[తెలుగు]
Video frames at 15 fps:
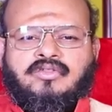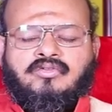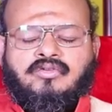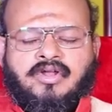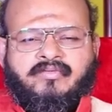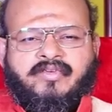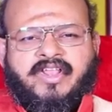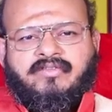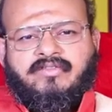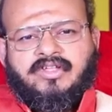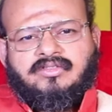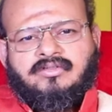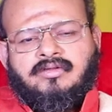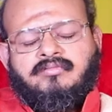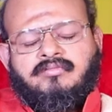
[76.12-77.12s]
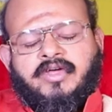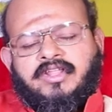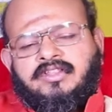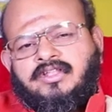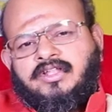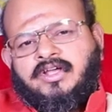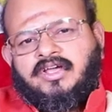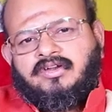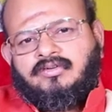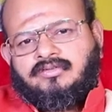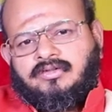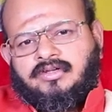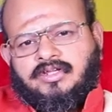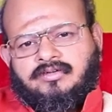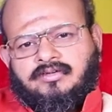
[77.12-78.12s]
దూరమైన వ్యక్తులు మరింత దగ్గర
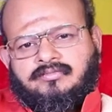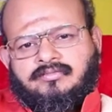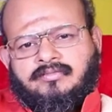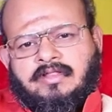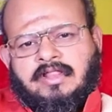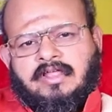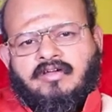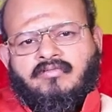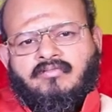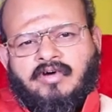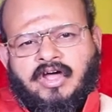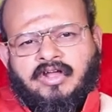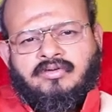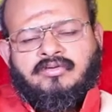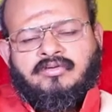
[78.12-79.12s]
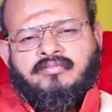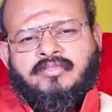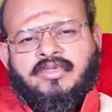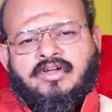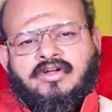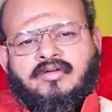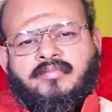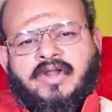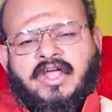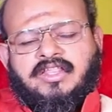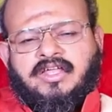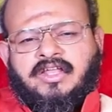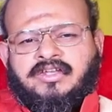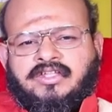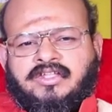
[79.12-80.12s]
అవుతున్నారు వారు మీ యొక్క
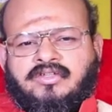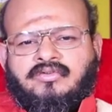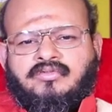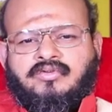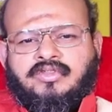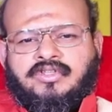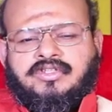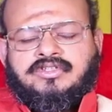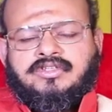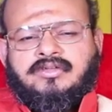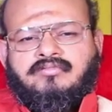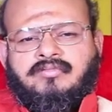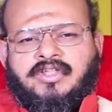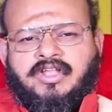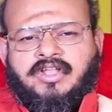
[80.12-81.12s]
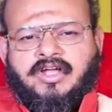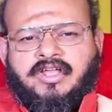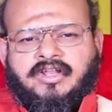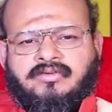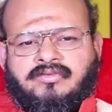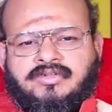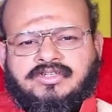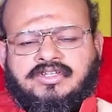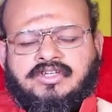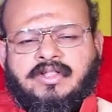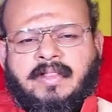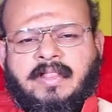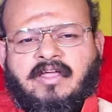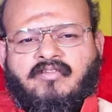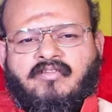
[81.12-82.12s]
ప్రాధాన్యతను గుర్తించి మీ దగ్గరకు వచ్చి
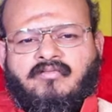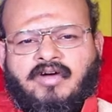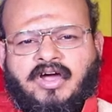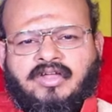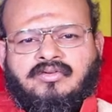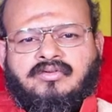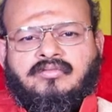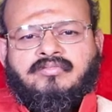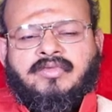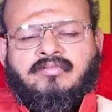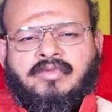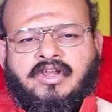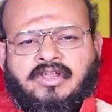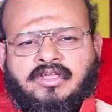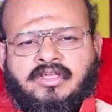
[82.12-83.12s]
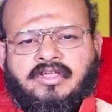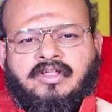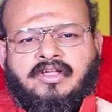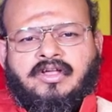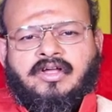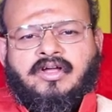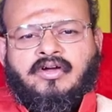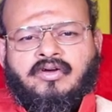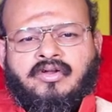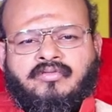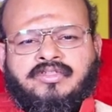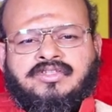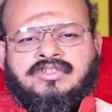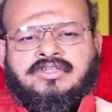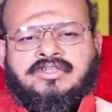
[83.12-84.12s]
వారు మిమ్మల్ని
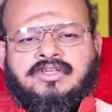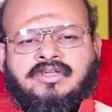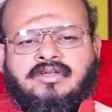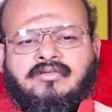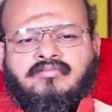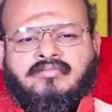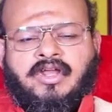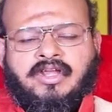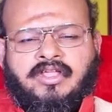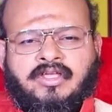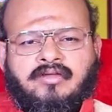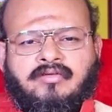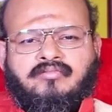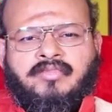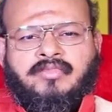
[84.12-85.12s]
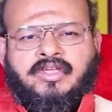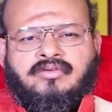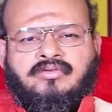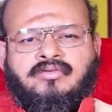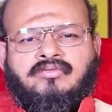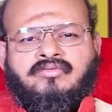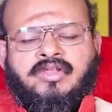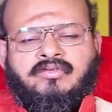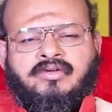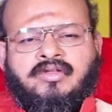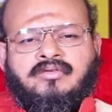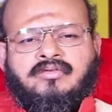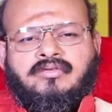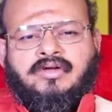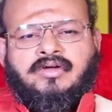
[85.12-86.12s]
గౌరవించి మళ్ళీ మీకు
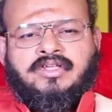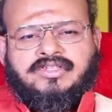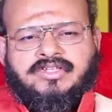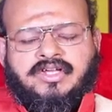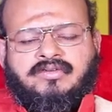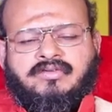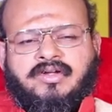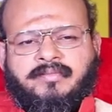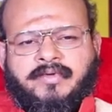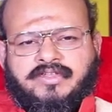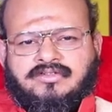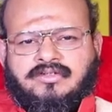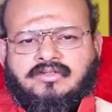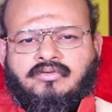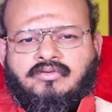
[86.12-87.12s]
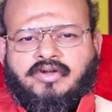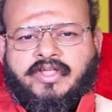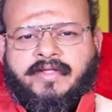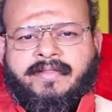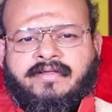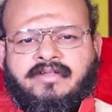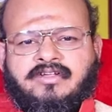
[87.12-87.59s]
విలువను ఇచ్చేటువంటి పరిస్థితులు ఉన్నాయి